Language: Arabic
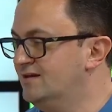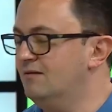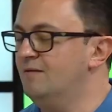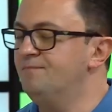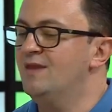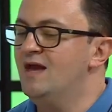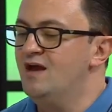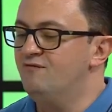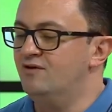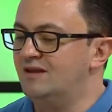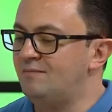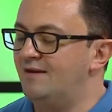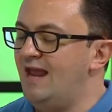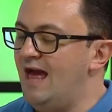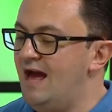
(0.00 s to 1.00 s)
تمام
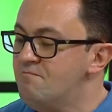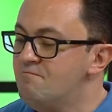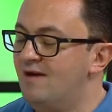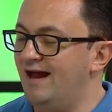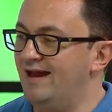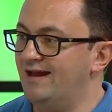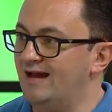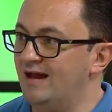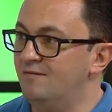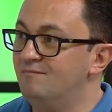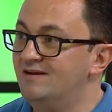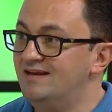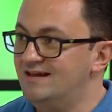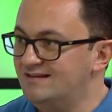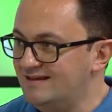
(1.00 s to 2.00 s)
فطبعا اهم حاجه
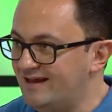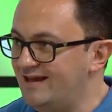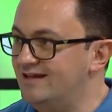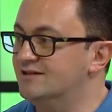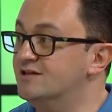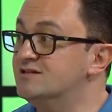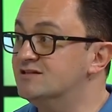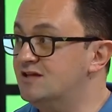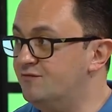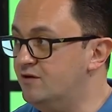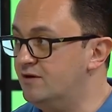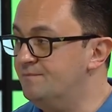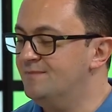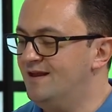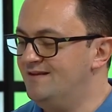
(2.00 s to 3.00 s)
من الاتيكيت
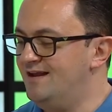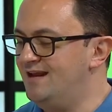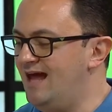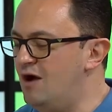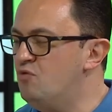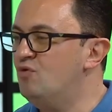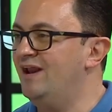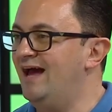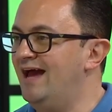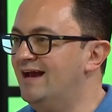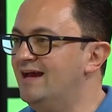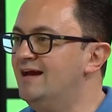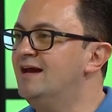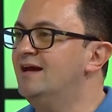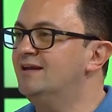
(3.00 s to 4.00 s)
السفر ان احنا اول
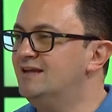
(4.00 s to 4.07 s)
حاجه